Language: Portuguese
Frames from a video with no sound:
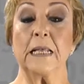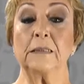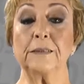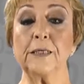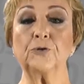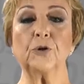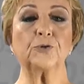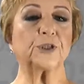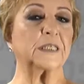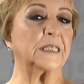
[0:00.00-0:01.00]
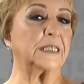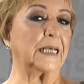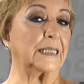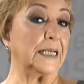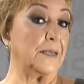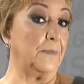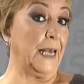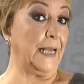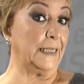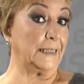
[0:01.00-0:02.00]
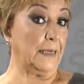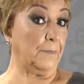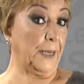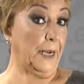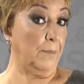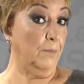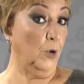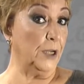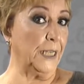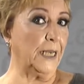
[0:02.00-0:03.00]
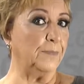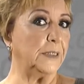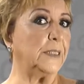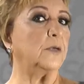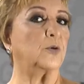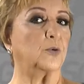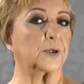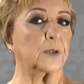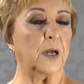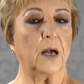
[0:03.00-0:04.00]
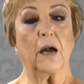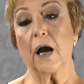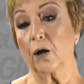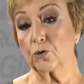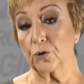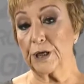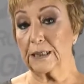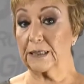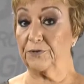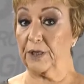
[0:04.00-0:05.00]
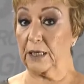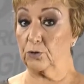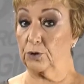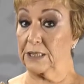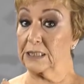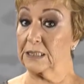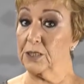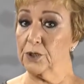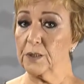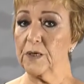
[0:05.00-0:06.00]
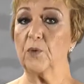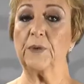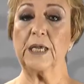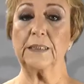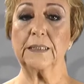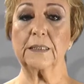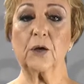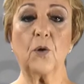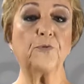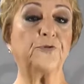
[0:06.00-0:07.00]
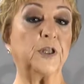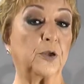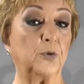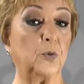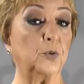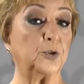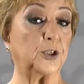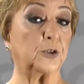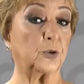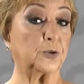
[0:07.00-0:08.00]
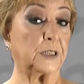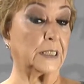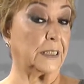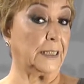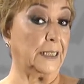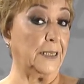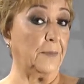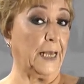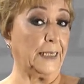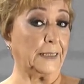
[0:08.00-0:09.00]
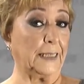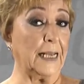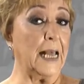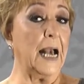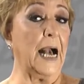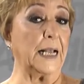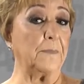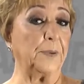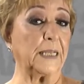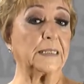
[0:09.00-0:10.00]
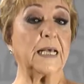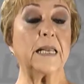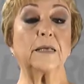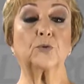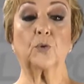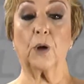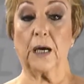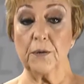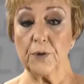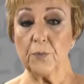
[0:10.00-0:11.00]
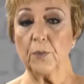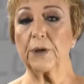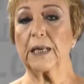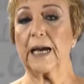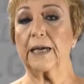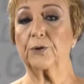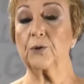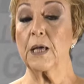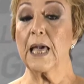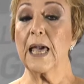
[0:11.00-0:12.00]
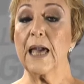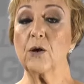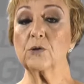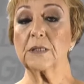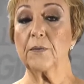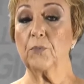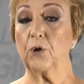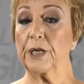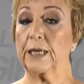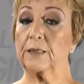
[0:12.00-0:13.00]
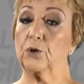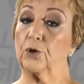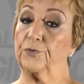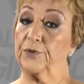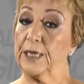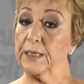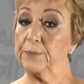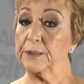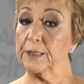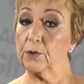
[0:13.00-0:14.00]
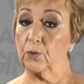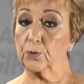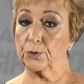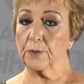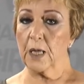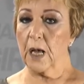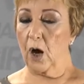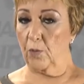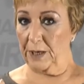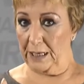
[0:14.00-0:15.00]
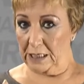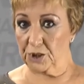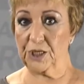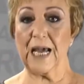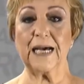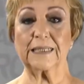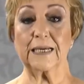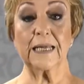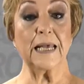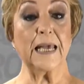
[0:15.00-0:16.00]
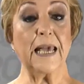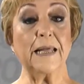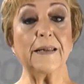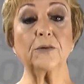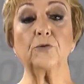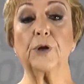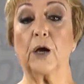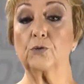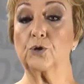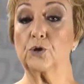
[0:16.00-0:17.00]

Título de cidadã emérita para Mônica Bittencourt autoria da vereadora Cíntia de Almeida, que conferiu o título de cidadã emérita à empresária do ramo imobiliário Elza Mônica de Oliveira Bittencourt. A homenageada é natural de